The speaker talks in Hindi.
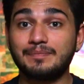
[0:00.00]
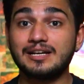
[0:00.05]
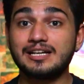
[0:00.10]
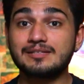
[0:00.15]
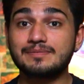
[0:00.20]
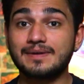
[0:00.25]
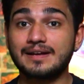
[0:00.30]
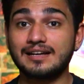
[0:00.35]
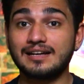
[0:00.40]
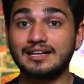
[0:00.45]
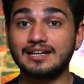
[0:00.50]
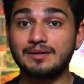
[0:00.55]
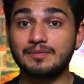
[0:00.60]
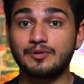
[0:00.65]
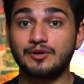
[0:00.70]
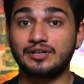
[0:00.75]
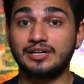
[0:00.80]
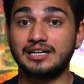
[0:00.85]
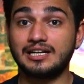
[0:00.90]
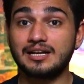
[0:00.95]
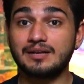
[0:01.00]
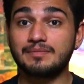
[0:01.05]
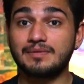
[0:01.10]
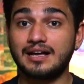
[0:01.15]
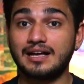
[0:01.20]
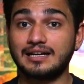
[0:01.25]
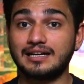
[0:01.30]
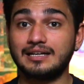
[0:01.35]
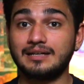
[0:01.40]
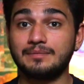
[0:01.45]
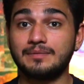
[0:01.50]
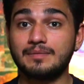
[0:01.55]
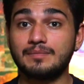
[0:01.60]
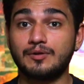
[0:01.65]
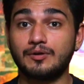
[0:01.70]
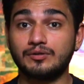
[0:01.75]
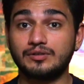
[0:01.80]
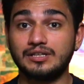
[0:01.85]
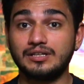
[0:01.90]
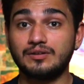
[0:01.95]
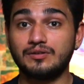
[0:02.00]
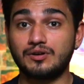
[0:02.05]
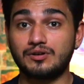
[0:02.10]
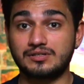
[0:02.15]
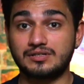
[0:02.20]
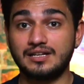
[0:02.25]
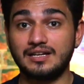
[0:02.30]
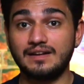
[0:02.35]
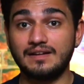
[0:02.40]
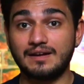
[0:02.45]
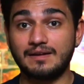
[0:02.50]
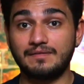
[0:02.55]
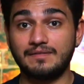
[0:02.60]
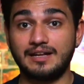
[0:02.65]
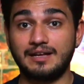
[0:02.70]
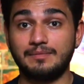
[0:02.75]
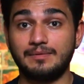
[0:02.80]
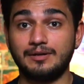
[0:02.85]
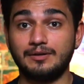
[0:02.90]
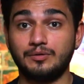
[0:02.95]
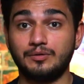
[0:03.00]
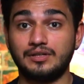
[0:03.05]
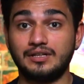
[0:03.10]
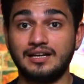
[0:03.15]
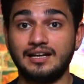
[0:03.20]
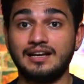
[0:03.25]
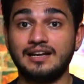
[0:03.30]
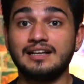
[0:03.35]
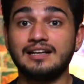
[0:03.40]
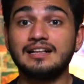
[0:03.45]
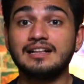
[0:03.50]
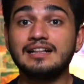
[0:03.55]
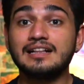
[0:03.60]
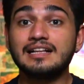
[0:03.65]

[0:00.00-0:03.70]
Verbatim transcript: आई पैनल के मोनिटर मार्केट में बहुत ही कॉस्टली अवेलेबल होते हैं